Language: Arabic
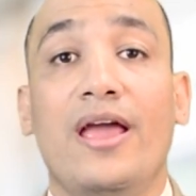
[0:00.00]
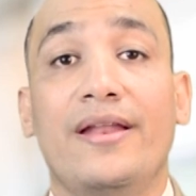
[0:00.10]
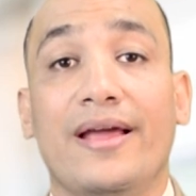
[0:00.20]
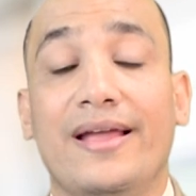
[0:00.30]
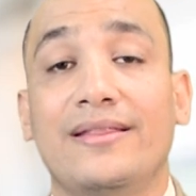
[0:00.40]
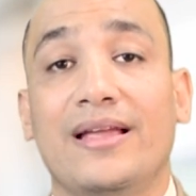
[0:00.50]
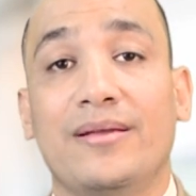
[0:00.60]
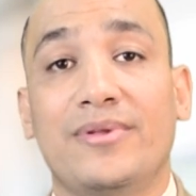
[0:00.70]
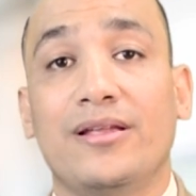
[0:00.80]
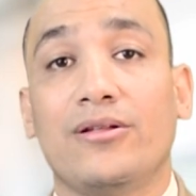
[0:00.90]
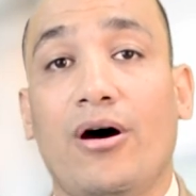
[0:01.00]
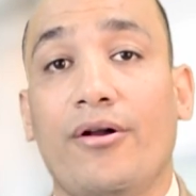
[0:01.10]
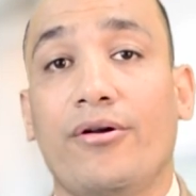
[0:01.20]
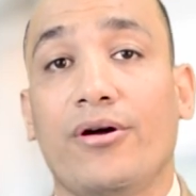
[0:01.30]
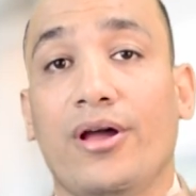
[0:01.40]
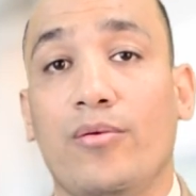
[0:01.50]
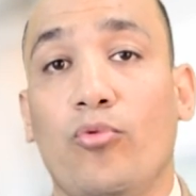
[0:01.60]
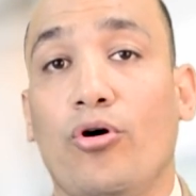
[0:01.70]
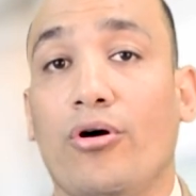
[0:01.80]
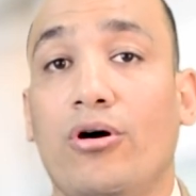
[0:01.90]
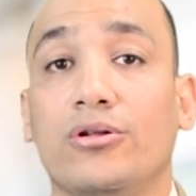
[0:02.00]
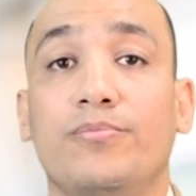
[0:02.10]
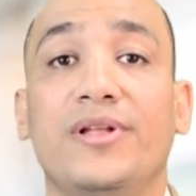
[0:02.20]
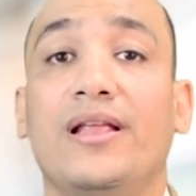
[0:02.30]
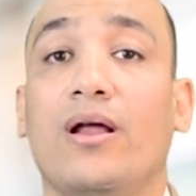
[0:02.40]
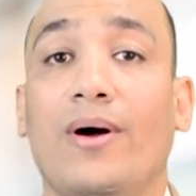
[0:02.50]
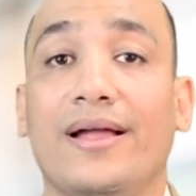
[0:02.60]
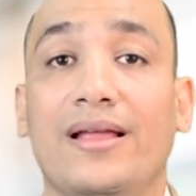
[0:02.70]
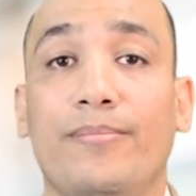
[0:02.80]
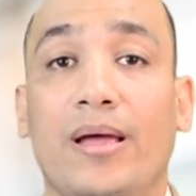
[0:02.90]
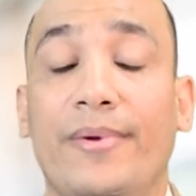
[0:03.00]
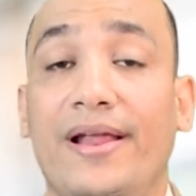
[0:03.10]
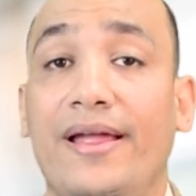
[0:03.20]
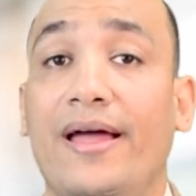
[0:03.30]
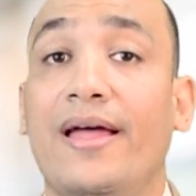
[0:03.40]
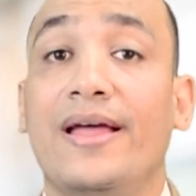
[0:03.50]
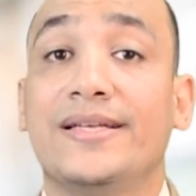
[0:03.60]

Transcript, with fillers: انك انت تبتدي تخرج المخرجات من اللوحات المعماريه